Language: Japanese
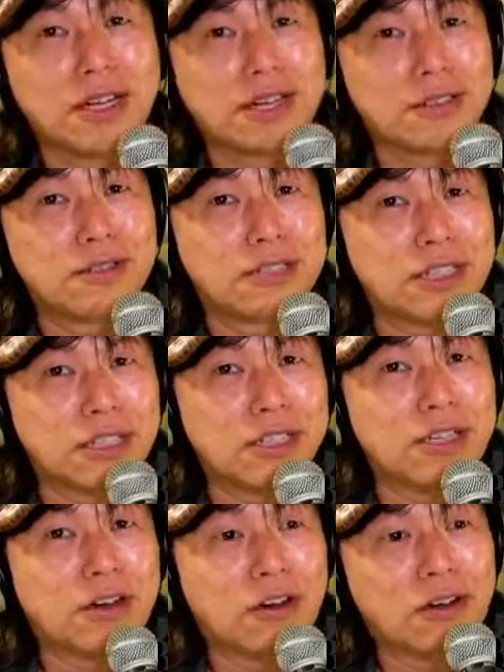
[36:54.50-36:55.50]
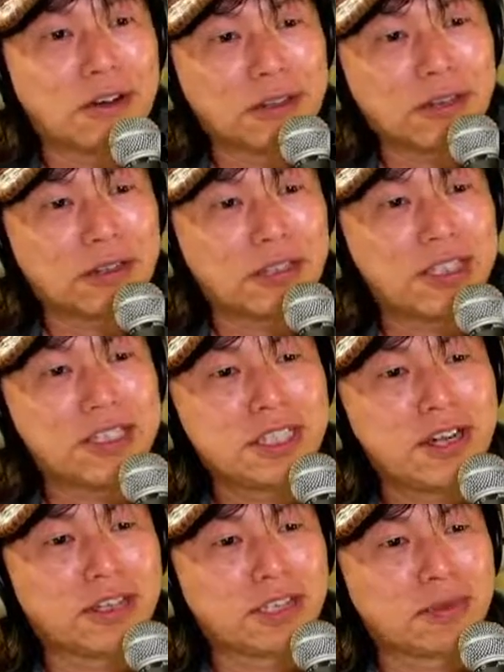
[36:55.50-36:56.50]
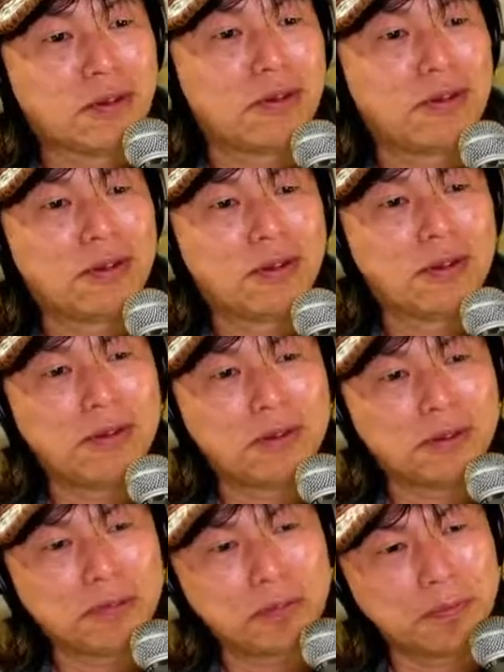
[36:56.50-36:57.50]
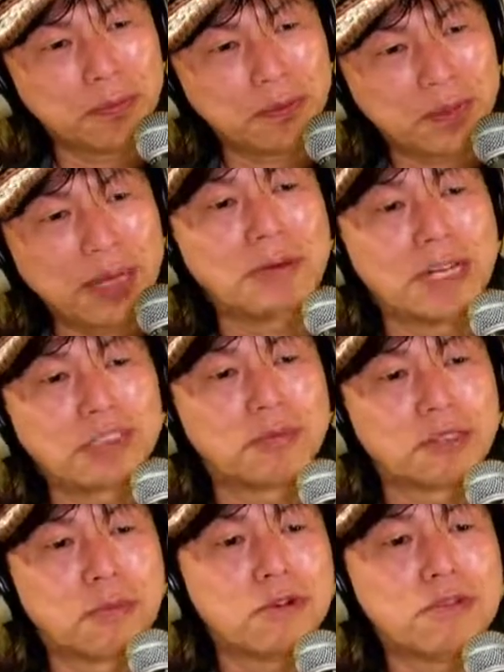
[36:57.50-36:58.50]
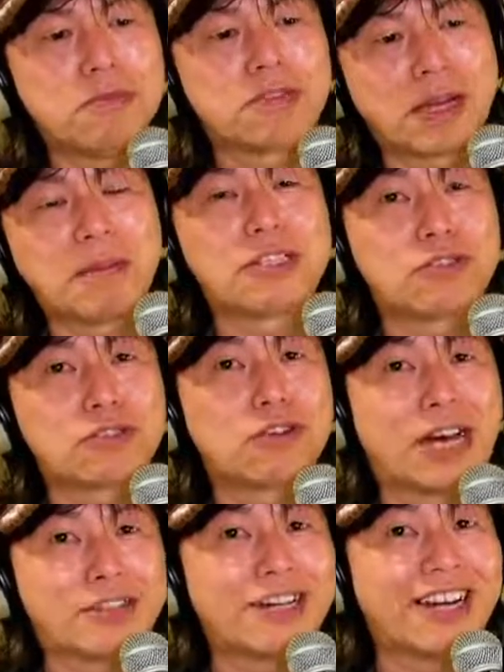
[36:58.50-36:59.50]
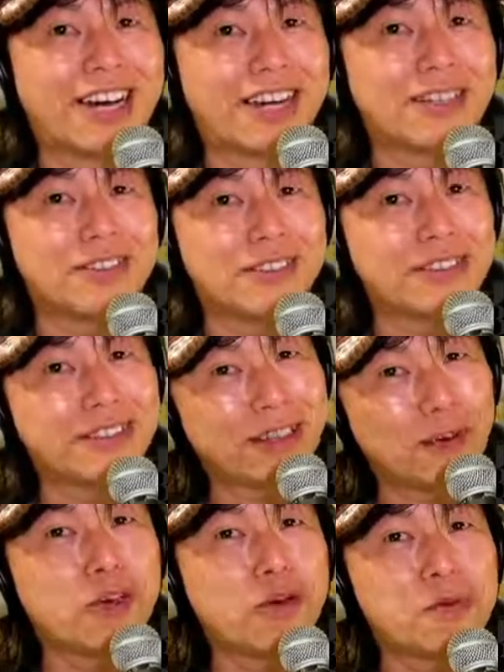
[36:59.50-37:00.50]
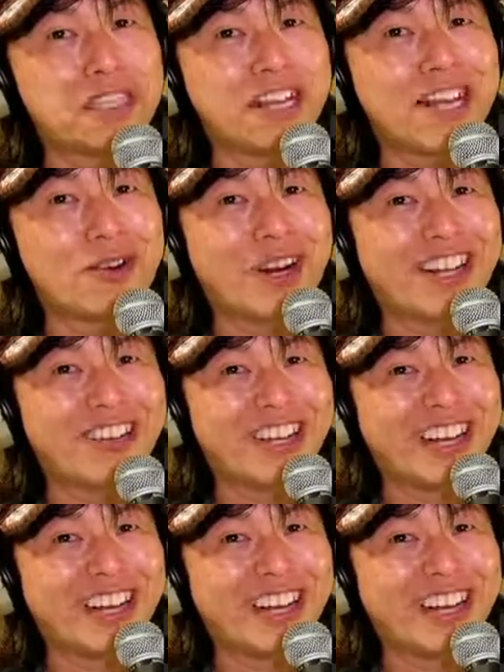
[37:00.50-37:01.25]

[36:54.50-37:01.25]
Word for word: ふうに、なんか気にされる方も、多分あると思うんです僕もたまにそういうとこあるから、なんかお呼びじゃないのかなとかな